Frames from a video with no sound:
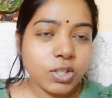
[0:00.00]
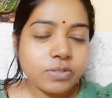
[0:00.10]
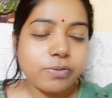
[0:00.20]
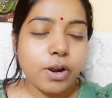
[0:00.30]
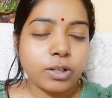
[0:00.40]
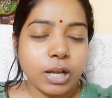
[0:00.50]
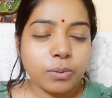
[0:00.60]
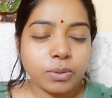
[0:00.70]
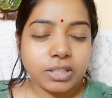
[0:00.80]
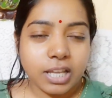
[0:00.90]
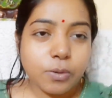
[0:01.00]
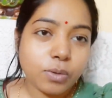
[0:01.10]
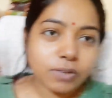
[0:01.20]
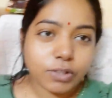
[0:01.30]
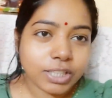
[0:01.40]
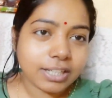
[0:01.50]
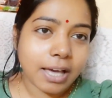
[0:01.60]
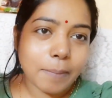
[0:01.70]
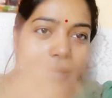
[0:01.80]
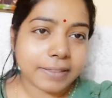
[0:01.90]
तीस ब्लॉग डालूंगी देखूंगी वो दिन
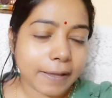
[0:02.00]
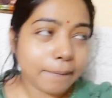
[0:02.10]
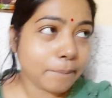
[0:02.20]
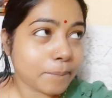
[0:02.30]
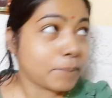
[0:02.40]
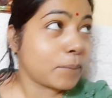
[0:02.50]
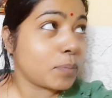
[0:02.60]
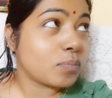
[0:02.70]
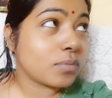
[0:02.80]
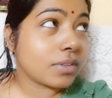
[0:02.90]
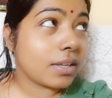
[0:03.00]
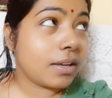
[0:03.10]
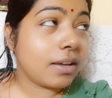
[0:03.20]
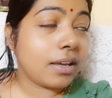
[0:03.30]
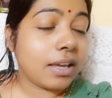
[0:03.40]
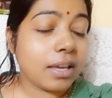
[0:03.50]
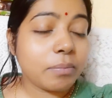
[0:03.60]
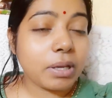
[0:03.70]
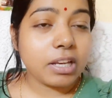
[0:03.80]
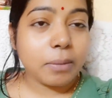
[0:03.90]
कब आता है
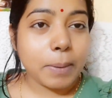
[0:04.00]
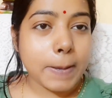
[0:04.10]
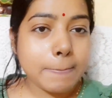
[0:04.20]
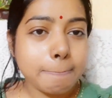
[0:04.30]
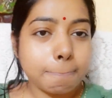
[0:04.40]
एक महीने में